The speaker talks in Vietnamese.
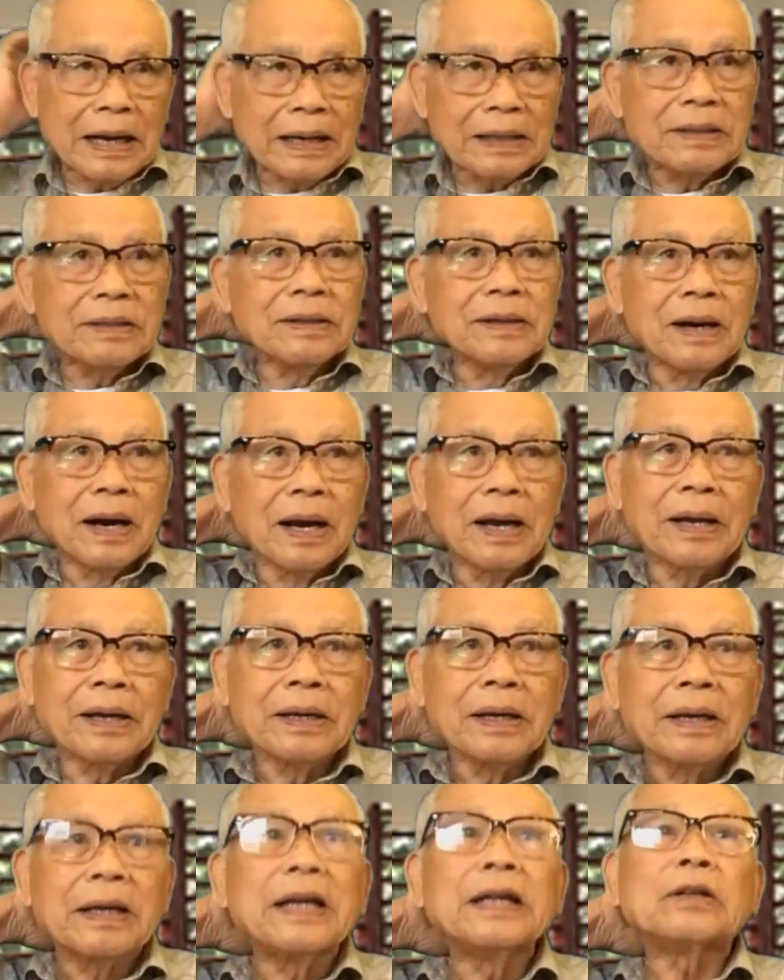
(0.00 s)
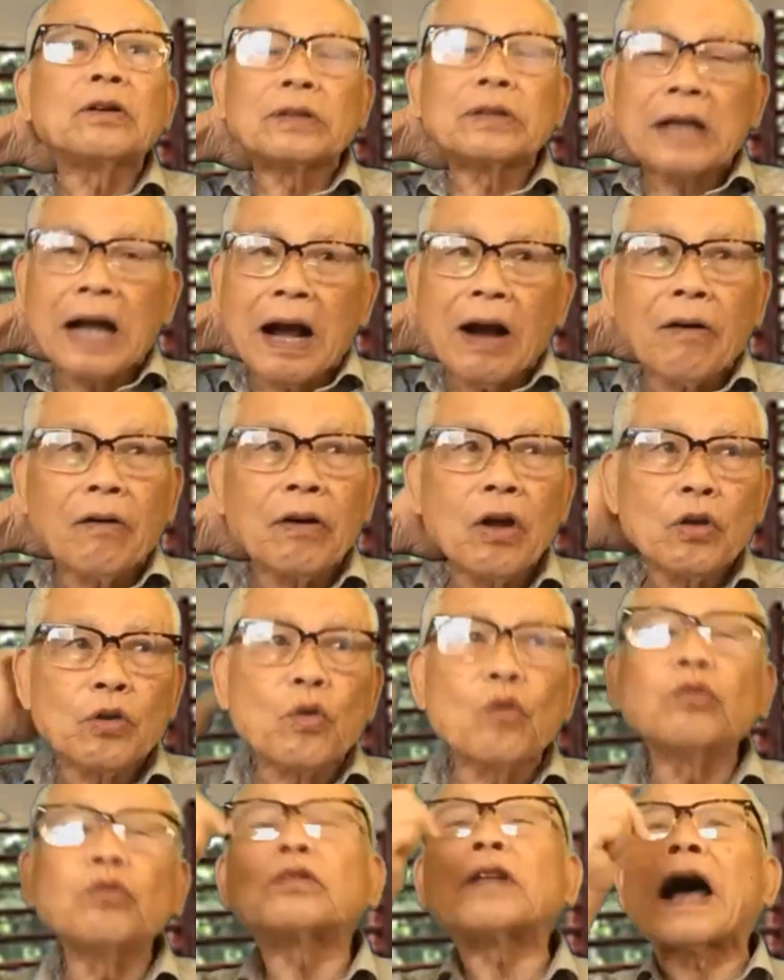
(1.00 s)
là những người Kitô giáo,
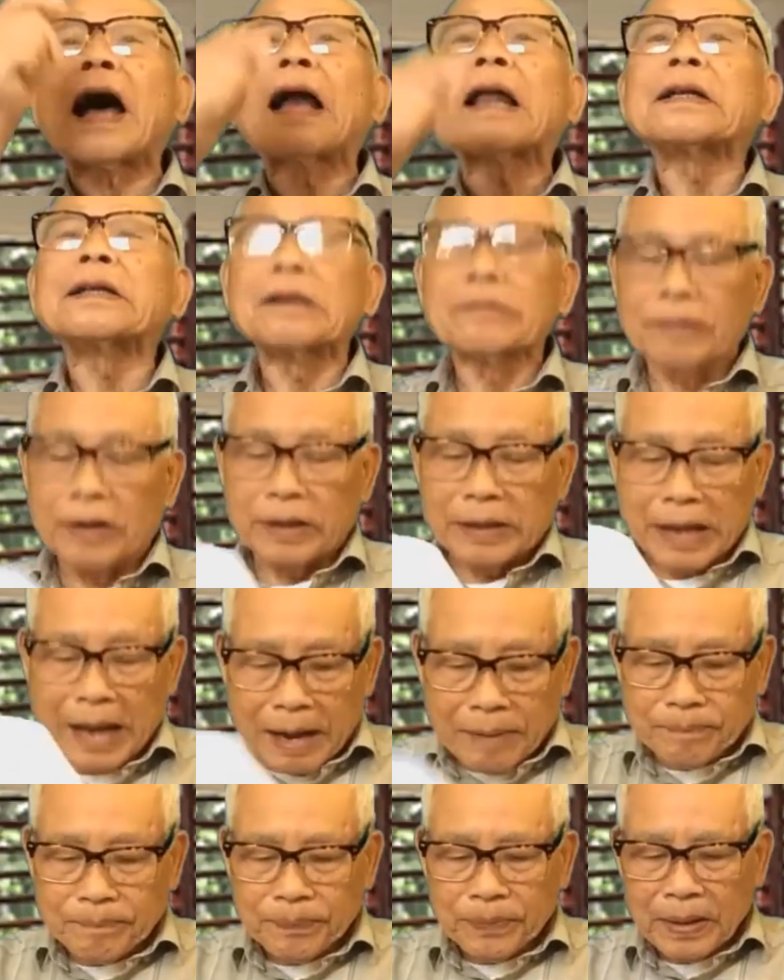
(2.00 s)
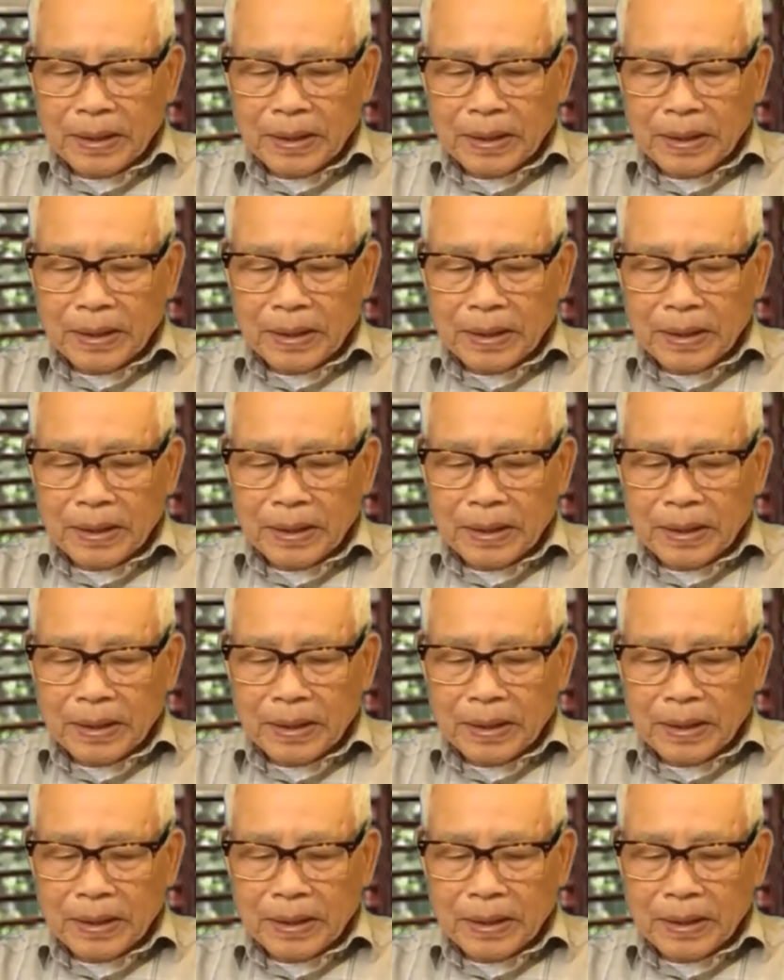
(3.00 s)
chúng ta là dân Việt Nam.